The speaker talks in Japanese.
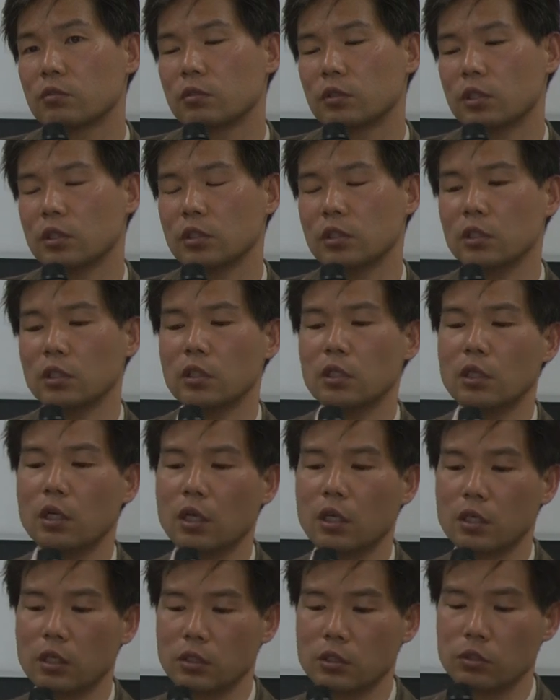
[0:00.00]
私がだか
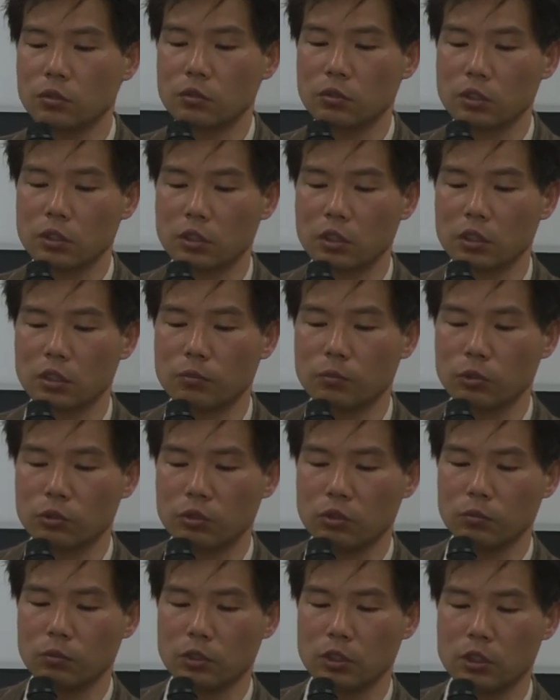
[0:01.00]
ら話を聞いていて
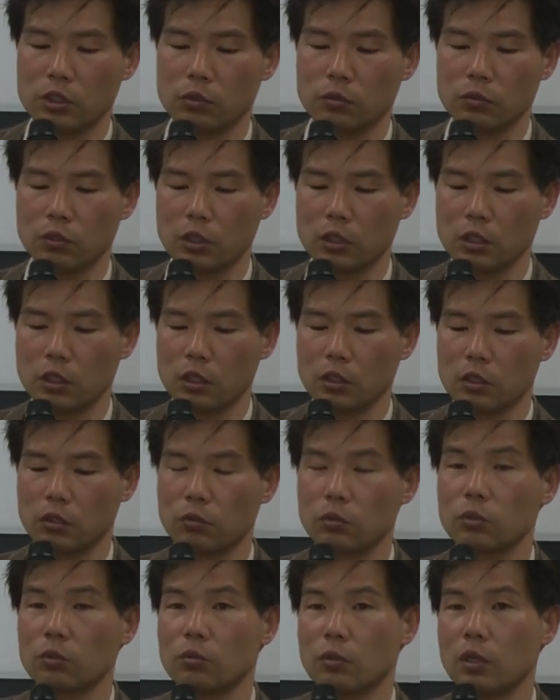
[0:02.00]
最も印象的だっ
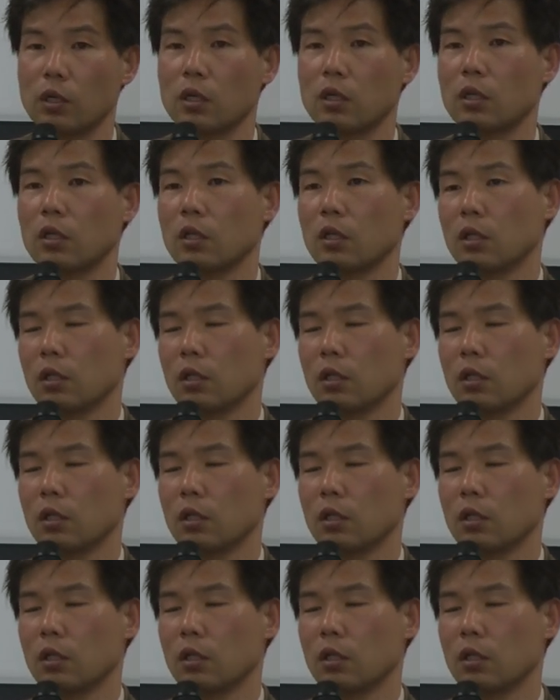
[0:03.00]
たことは、